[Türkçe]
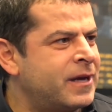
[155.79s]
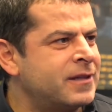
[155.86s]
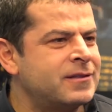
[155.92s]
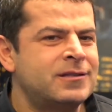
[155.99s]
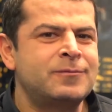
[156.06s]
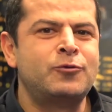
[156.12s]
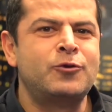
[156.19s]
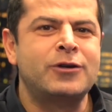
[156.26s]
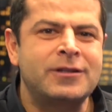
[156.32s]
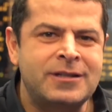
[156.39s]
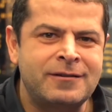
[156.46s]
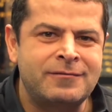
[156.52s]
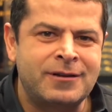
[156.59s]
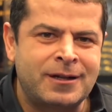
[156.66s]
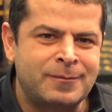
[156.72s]
Ben dedi burayı
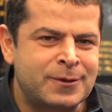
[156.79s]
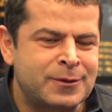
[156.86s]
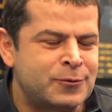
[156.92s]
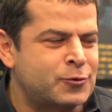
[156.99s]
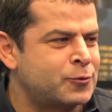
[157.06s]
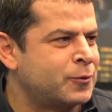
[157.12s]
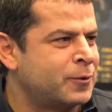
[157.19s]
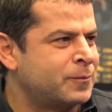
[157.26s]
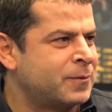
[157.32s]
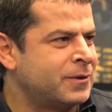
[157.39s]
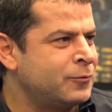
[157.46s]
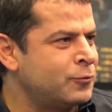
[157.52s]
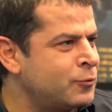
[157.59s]
devralmayı düşünüyorum dedi.